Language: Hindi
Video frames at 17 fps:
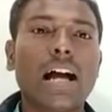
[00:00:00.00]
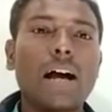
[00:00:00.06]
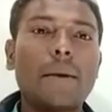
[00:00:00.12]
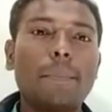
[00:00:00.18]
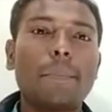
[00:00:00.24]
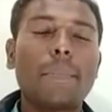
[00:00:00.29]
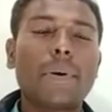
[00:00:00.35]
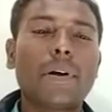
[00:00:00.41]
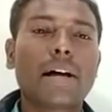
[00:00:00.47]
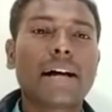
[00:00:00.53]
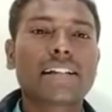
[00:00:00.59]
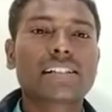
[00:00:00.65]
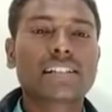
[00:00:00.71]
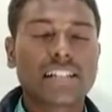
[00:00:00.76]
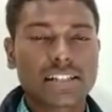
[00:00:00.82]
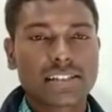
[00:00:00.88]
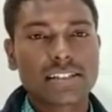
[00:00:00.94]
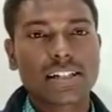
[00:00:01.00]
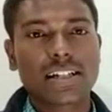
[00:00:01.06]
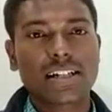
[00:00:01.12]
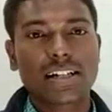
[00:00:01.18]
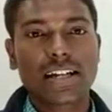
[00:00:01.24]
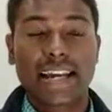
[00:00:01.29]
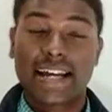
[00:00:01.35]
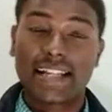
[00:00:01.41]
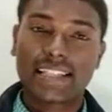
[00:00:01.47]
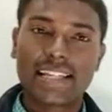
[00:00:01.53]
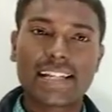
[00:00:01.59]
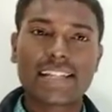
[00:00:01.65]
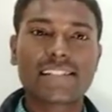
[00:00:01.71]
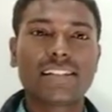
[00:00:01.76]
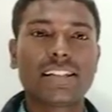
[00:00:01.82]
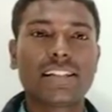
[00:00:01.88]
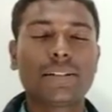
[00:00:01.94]
अब अक्षांश रेखा कहते
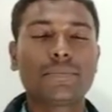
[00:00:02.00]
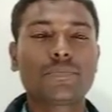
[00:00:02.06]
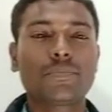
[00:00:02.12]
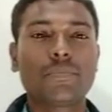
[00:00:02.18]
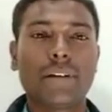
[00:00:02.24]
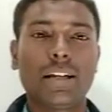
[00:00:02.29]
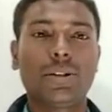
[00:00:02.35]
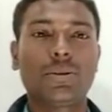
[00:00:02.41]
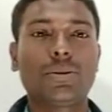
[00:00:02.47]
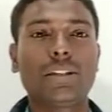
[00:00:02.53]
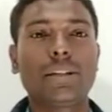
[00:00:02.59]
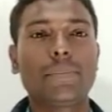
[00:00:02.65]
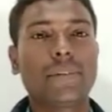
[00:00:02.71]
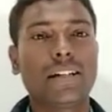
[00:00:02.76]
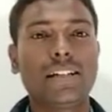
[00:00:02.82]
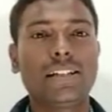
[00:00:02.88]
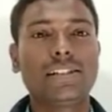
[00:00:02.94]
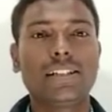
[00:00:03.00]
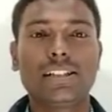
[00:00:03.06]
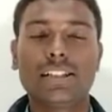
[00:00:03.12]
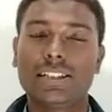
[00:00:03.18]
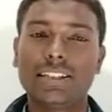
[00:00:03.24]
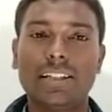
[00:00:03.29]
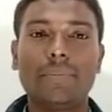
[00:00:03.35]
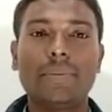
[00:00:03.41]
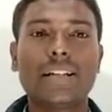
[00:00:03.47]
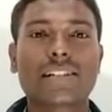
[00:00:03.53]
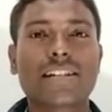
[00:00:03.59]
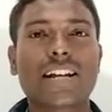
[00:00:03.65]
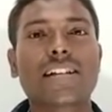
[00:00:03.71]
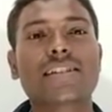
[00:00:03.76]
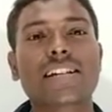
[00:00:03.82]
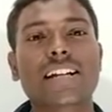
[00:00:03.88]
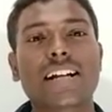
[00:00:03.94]
किसे हैं पहले तो ये मान लीजिए जितनी भी
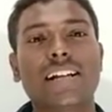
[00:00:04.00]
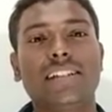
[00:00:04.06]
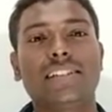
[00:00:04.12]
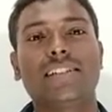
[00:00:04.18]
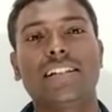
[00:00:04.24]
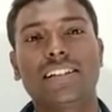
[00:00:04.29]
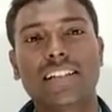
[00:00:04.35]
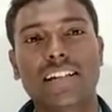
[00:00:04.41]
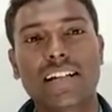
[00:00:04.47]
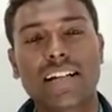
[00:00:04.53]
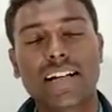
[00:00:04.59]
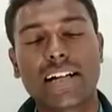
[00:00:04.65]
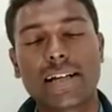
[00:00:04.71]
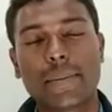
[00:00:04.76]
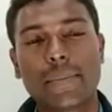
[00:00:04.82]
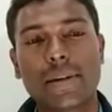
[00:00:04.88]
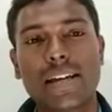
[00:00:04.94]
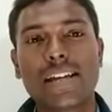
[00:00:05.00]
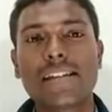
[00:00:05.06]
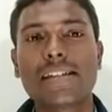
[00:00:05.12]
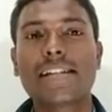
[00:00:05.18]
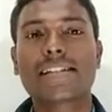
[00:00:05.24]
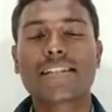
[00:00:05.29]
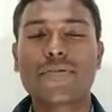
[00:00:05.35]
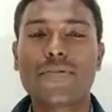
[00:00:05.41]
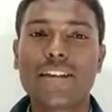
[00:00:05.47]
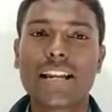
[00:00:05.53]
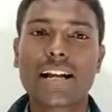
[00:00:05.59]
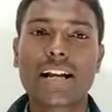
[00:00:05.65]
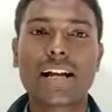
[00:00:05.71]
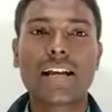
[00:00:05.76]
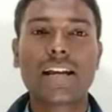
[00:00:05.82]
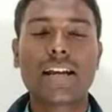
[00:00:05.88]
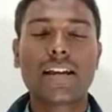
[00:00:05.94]
अक्षांश रेखा देशांतर रेखा है ये सभी
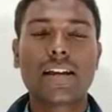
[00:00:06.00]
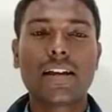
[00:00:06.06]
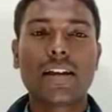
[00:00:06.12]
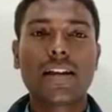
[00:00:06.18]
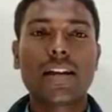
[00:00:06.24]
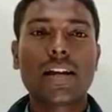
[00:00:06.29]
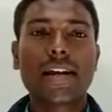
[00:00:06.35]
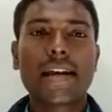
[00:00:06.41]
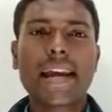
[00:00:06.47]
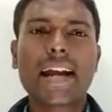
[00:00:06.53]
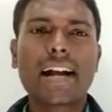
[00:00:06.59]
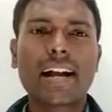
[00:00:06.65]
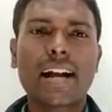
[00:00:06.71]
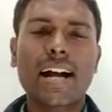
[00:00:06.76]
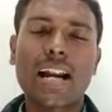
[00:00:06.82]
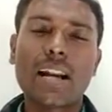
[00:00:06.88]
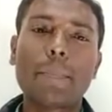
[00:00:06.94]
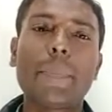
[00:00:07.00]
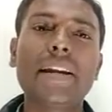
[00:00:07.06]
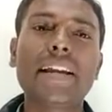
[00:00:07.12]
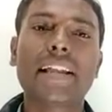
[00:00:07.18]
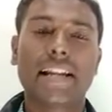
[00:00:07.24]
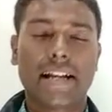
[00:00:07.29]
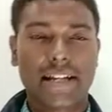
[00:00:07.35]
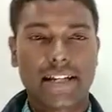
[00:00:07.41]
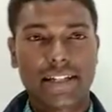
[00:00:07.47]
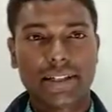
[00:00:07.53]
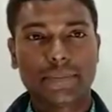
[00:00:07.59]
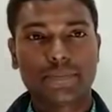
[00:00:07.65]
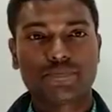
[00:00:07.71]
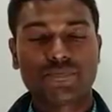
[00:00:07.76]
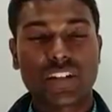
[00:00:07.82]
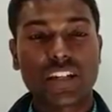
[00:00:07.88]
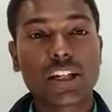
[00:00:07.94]
रेखाएं एक काल्पनिक रेखाएं हैं
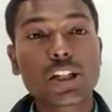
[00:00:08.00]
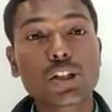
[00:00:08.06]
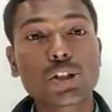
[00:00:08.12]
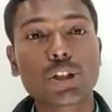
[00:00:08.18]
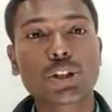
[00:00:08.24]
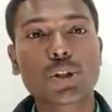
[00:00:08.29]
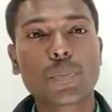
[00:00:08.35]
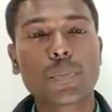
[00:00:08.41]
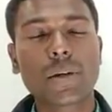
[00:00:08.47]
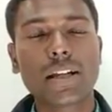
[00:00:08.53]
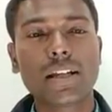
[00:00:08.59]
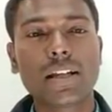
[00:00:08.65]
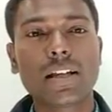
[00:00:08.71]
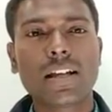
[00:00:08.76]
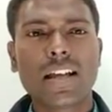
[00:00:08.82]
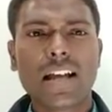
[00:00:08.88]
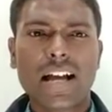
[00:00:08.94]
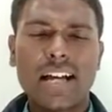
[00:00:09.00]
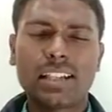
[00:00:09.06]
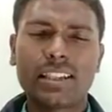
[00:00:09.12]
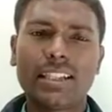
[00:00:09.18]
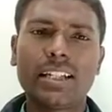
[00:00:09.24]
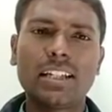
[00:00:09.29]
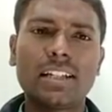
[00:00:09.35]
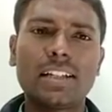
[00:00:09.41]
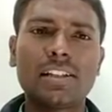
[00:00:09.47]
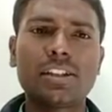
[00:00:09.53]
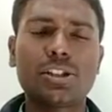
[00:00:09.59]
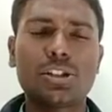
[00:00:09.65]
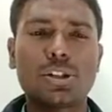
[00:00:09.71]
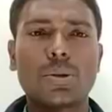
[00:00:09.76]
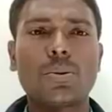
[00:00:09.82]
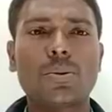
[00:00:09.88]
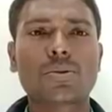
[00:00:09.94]
इनकी जरूरत क्यों पड़ी अध्ययन के
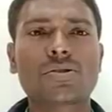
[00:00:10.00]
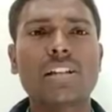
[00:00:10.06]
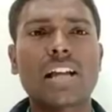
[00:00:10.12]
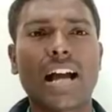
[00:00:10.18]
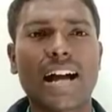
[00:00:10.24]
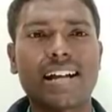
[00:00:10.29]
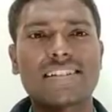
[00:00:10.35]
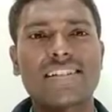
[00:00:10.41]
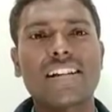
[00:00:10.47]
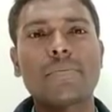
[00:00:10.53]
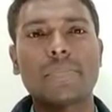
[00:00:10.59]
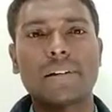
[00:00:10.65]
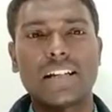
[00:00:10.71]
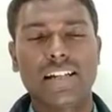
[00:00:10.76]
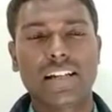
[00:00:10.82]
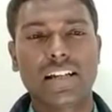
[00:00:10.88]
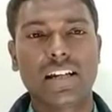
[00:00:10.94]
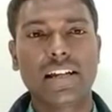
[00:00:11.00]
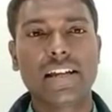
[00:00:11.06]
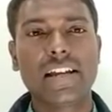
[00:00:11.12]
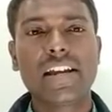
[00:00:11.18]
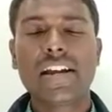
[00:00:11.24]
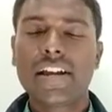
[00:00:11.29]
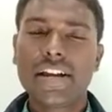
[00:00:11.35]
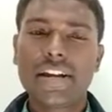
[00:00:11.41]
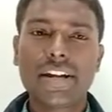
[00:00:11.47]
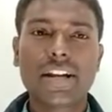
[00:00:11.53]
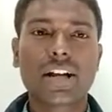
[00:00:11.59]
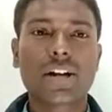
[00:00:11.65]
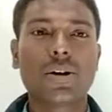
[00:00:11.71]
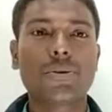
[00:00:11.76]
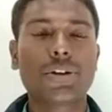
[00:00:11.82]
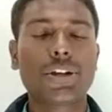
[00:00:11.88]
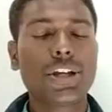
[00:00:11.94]
दृष्टिकोण से आसान बनाने के लिए इन
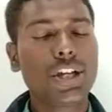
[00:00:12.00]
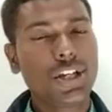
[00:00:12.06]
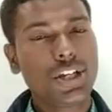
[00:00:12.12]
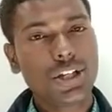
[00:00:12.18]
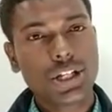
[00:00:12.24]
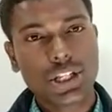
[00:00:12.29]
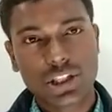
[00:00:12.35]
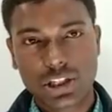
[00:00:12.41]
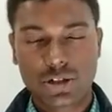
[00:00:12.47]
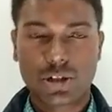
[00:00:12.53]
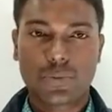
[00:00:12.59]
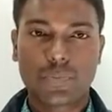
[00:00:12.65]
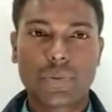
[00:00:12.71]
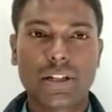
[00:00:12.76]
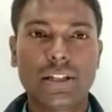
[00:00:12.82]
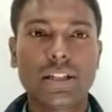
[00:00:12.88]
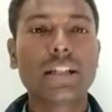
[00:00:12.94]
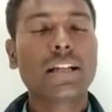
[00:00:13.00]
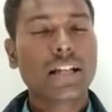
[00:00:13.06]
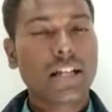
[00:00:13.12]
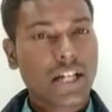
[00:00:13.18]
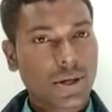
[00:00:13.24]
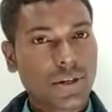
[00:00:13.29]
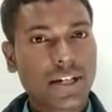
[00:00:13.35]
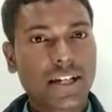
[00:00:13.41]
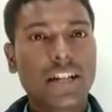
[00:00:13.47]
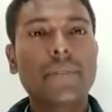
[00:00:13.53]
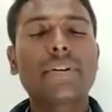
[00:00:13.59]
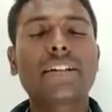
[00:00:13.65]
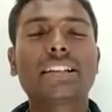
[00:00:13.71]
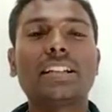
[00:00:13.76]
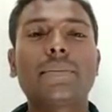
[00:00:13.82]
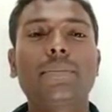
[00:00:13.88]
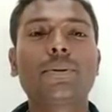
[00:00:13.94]
रेखाओं की जरूरत पड़ी और आगे
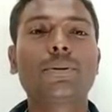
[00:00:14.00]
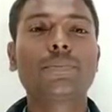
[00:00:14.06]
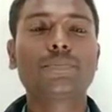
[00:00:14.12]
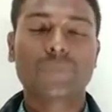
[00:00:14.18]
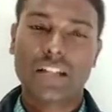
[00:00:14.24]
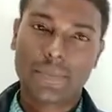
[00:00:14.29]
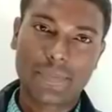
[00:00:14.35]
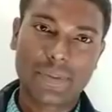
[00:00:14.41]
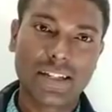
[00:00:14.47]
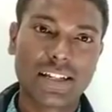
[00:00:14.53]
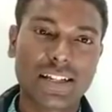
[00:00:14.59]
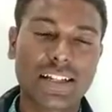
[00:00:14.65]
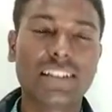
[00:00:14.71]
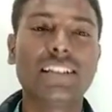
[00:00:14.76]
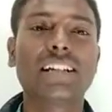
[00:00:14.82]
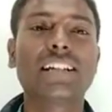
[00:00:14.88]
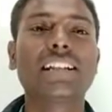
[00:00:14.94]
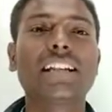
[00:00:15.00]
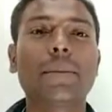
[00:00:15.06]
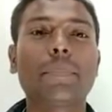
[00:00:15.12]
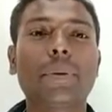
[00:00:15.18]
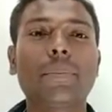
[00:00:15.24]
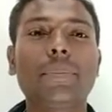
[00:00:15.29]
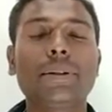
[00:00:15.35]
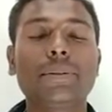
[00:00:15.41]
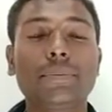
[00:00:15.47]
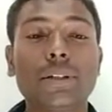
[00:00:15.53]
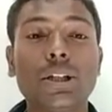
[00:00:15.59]
बढ़ते हम लोग अपने अध्ययन अध्यापन में